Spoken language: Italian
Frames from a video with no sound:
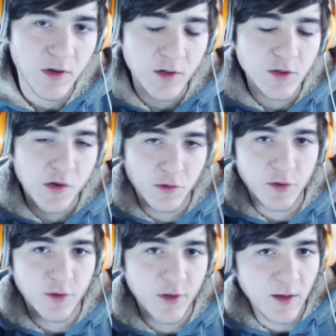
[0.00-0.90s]
Quest'oggi
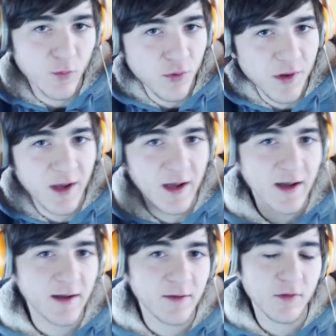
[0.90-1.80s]
ascolterò della
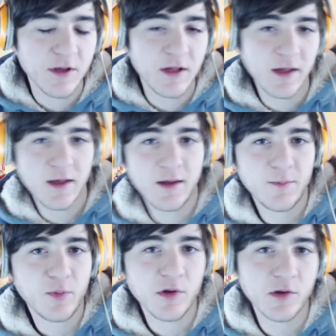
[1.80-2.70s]
musica,
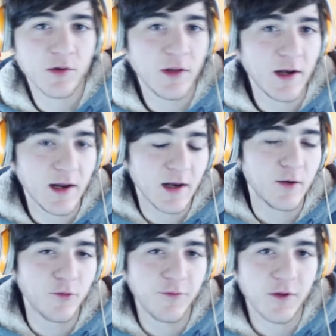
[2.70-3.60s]
così posso dire che le
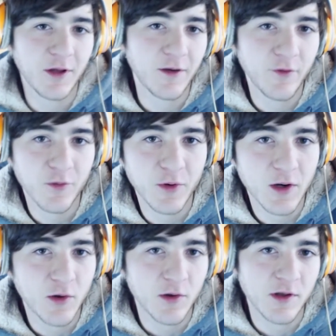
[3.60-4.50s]
cuffie servono a
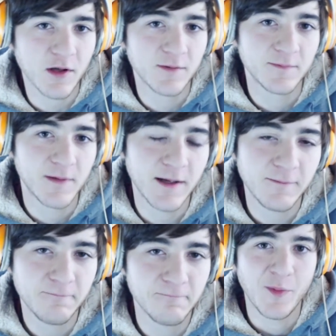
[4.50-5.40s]
qualcosa?
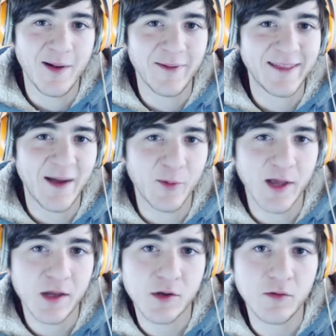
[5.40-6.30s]
Eh? Come la mettiamo
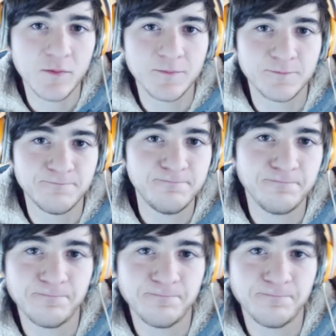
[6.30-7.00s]
adesso? Mm?